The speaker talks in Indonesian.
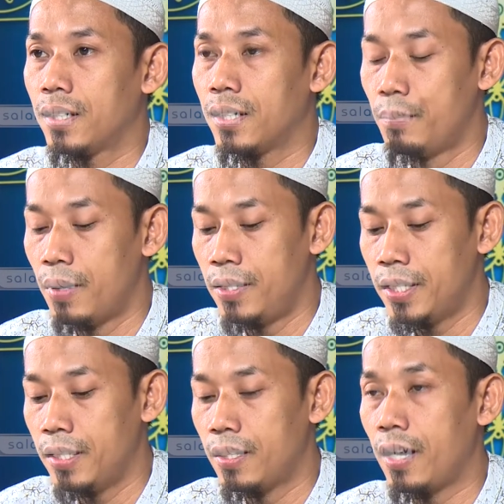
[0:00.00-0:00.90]

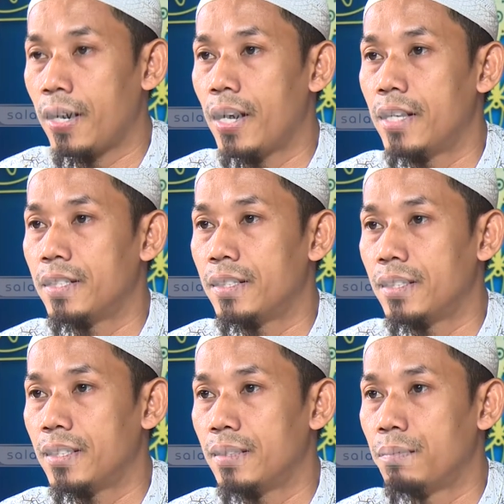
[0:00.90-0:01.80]
Kembali kita akan
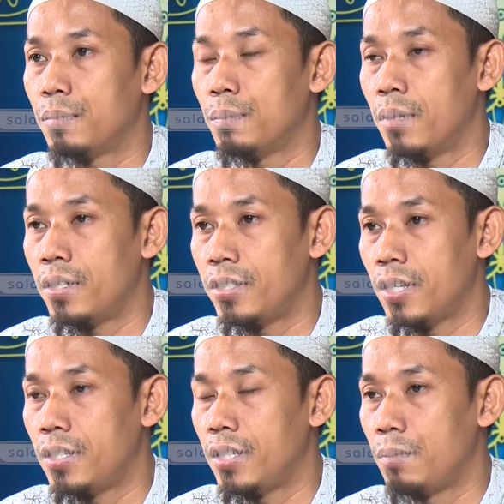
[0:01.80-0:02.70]

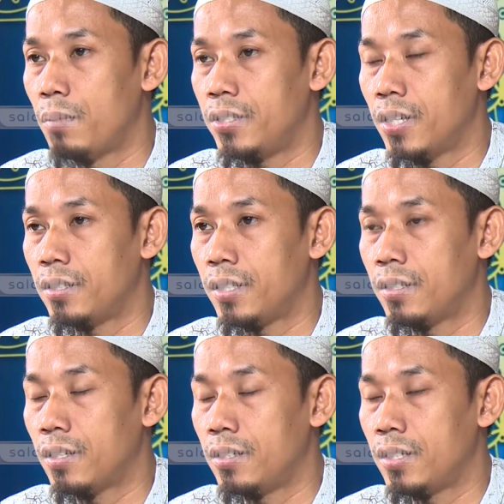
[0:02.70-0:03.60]
membaca dari bacaan
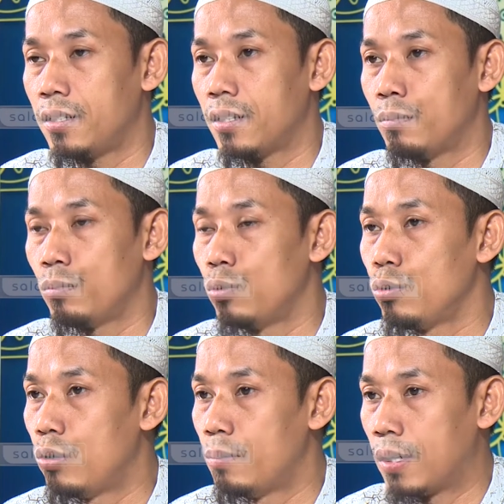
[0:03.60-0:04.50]
kita di kitab
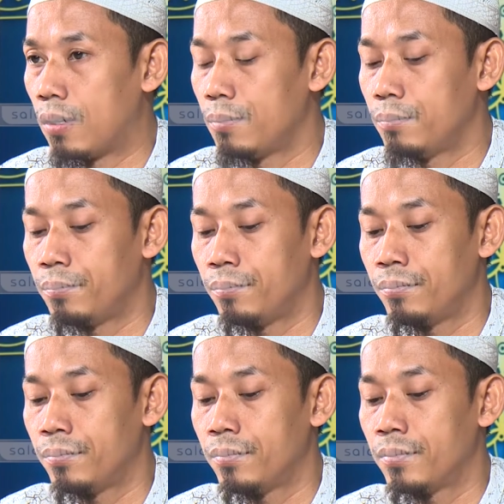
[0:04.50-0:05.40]
Bulughul Maram.
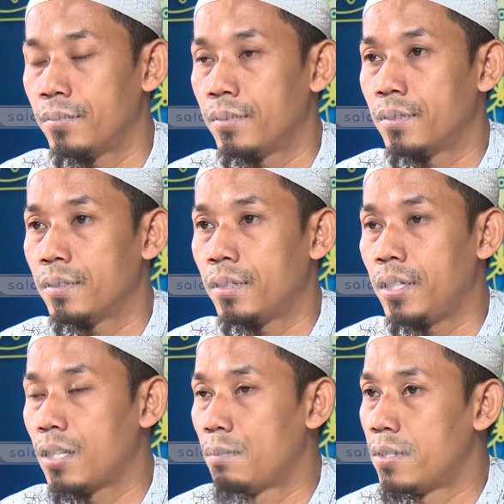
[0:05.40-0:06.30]

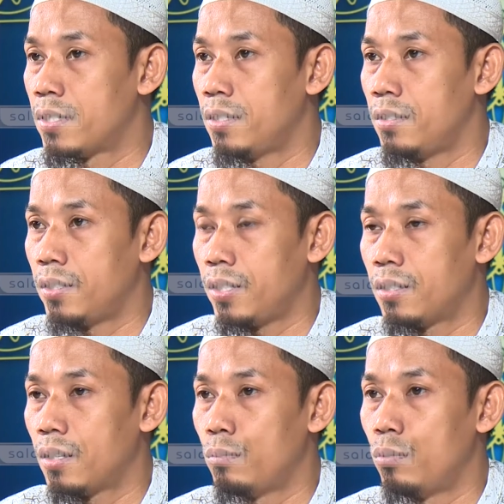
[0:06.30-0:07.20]
Kita masih di
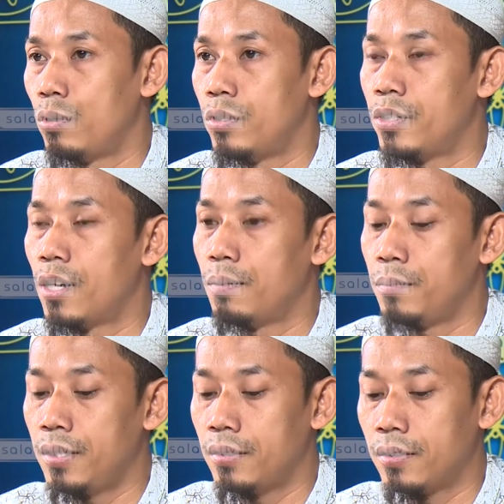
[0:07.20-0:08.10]
kitab Bul
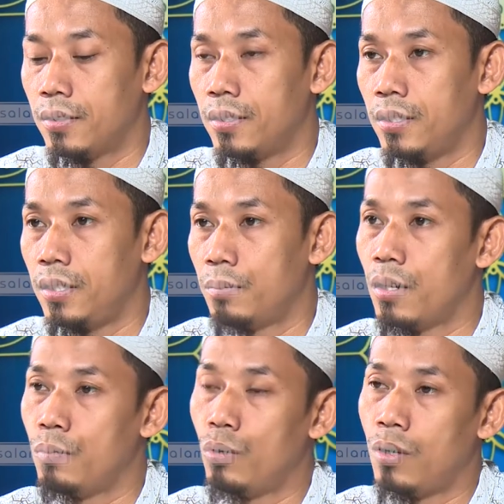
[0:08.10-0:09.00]
Jami di
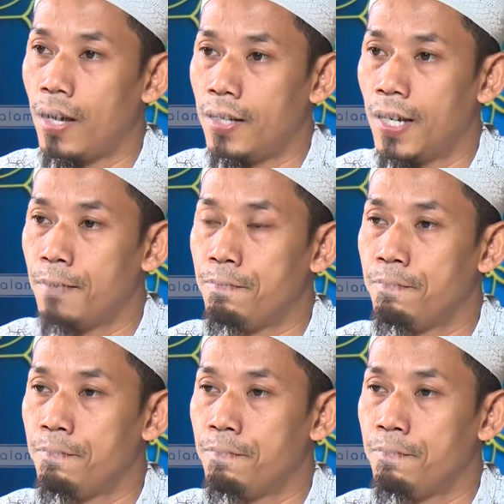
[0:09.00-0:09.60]
Babul Adab.